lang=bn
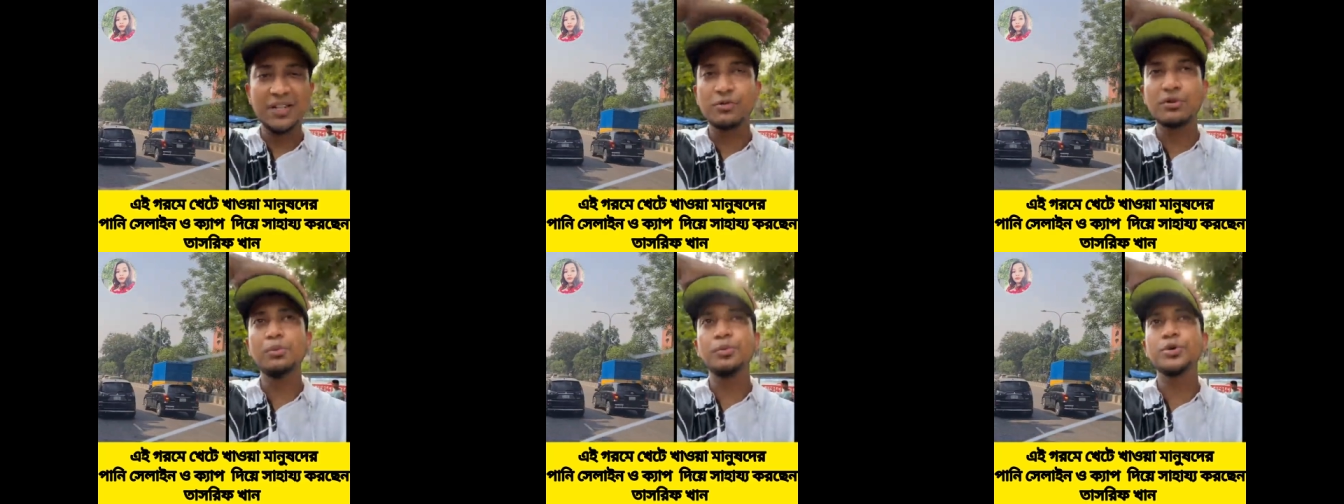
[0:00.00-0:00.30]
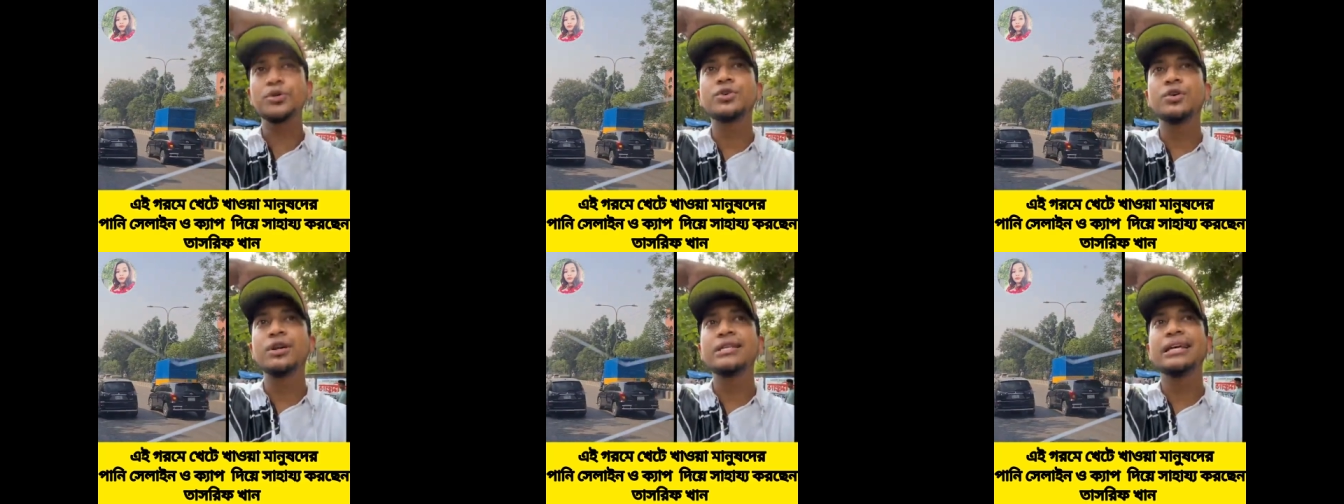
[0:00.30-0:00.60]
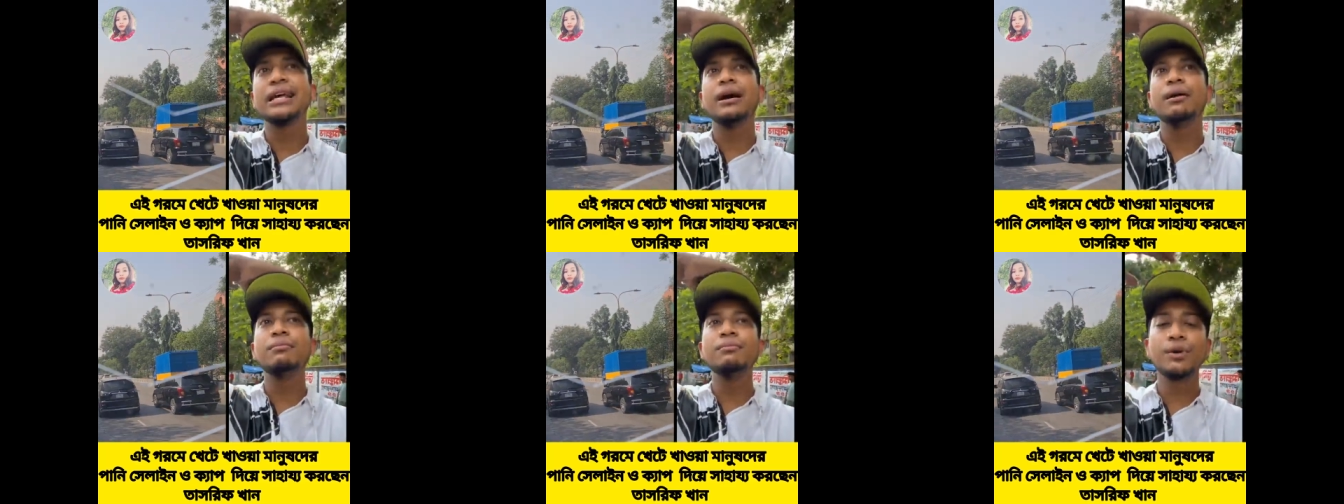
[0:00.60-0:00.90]
ফেসবুকে পোস্ট
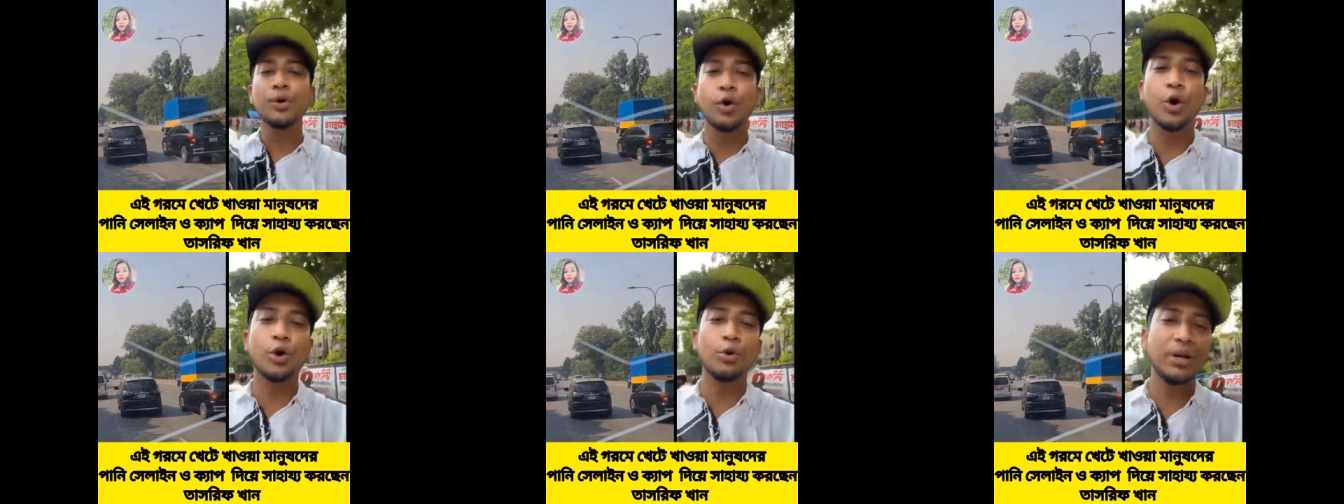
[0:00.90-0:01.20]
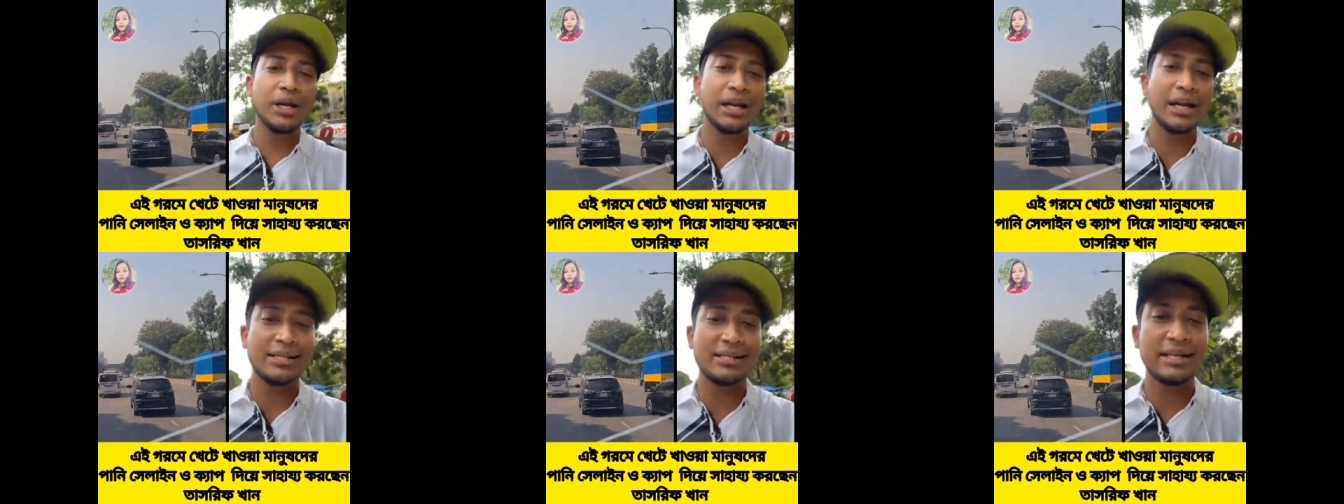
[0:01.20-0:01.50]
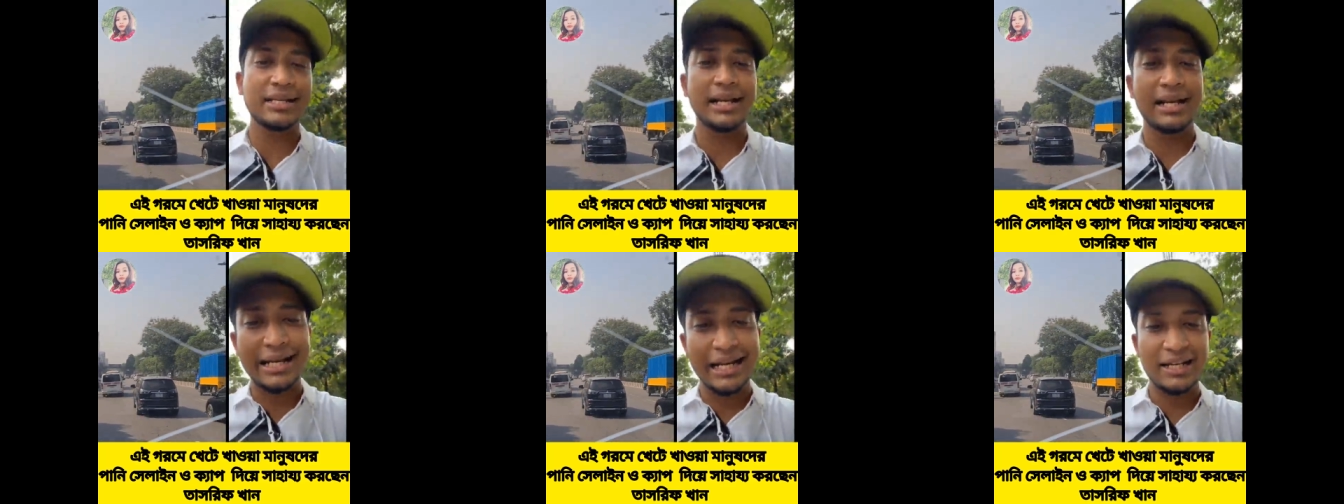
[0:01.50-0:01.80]
করেছিলাম গরমে
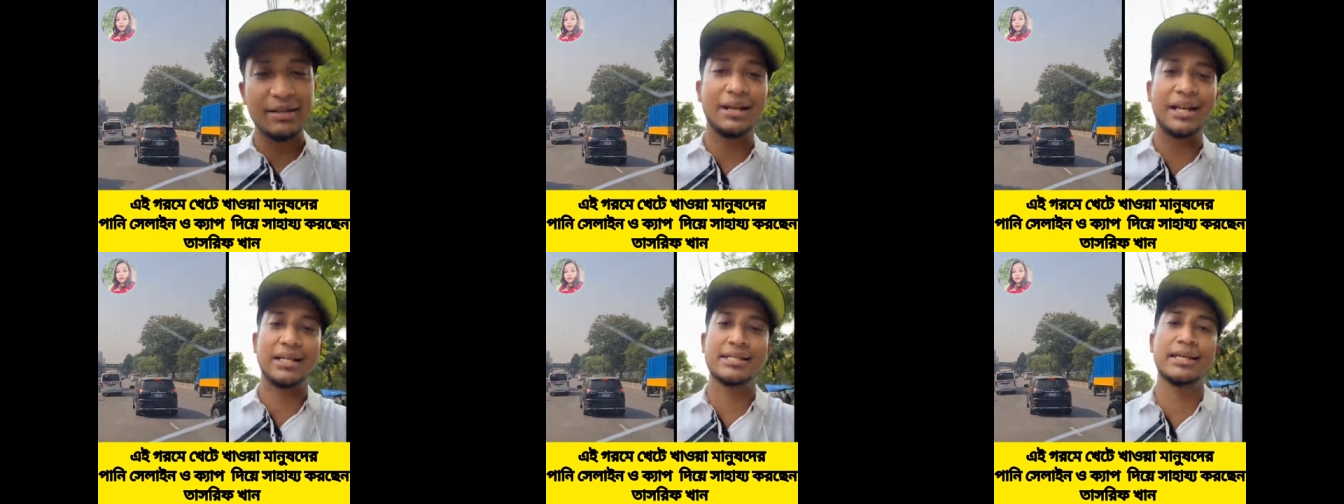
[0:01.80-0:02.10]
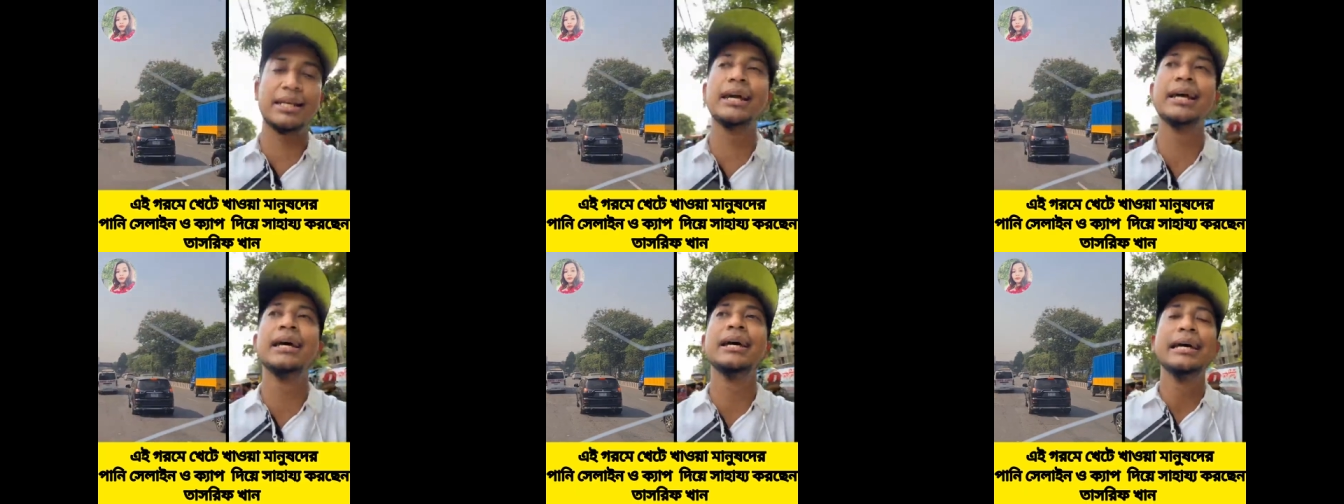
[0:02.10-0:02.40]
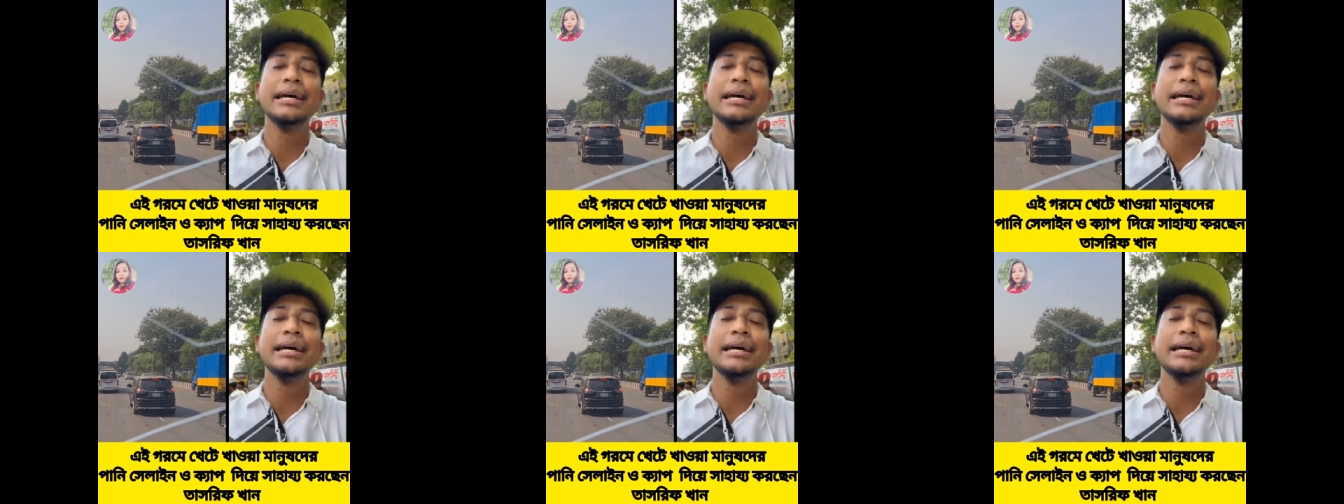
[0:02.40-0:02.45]
রাস্তায় যারা খেটে বেড়াচ্ছে